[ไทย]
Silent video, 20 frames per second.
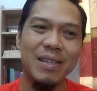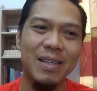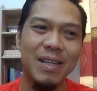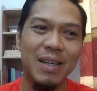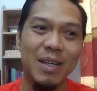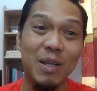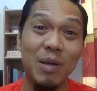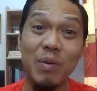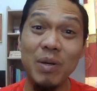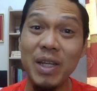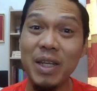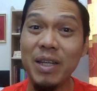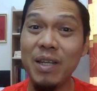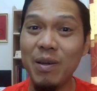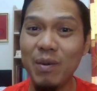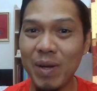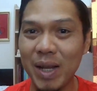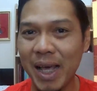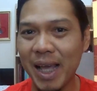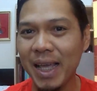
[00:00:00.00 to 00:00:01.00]
เดี๋ยวดี
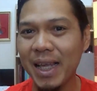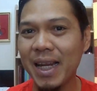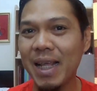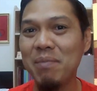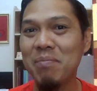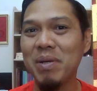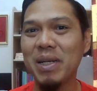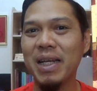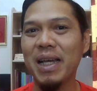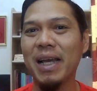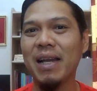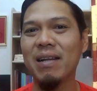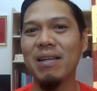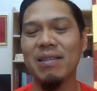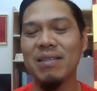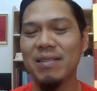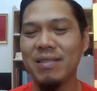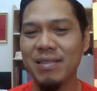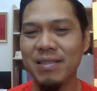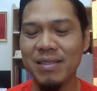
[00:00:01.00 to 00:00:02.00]
เดี๋ยวร้ายได้เหมือนกัน
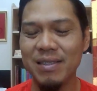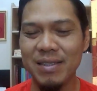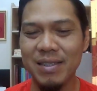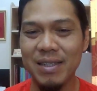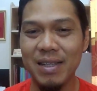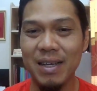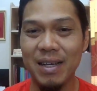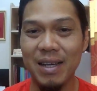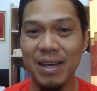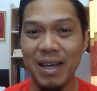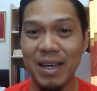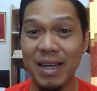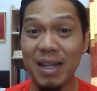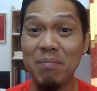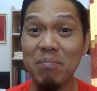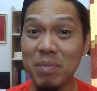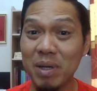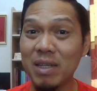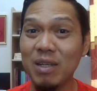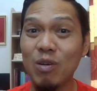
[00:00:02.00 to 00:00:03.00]
อันนี้
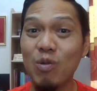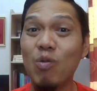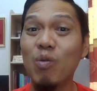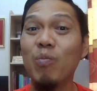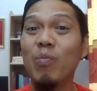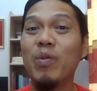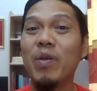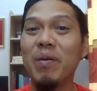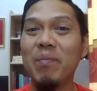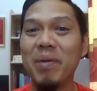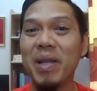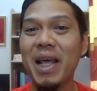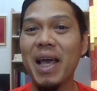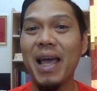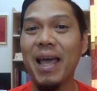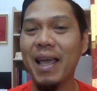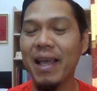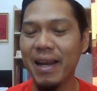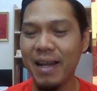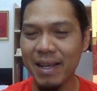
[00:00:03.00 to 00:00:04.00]
หมายถึงคุมตัวเองไม่ได้
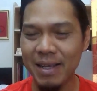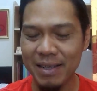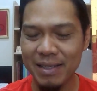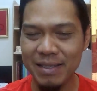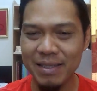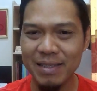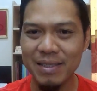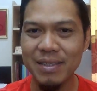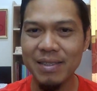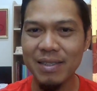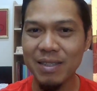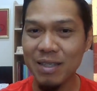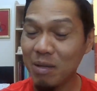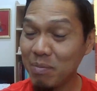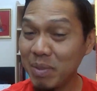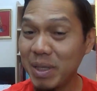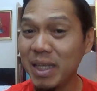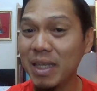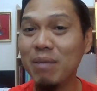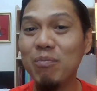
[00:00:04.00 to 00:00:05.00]
นะก็
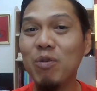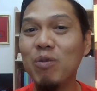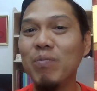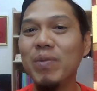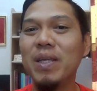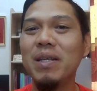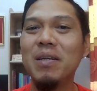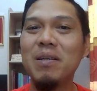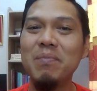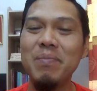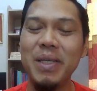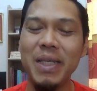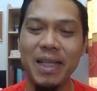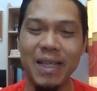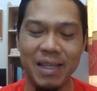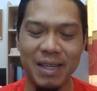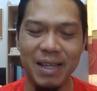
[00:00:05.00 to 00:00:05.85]
มีมุมนี้ก็มี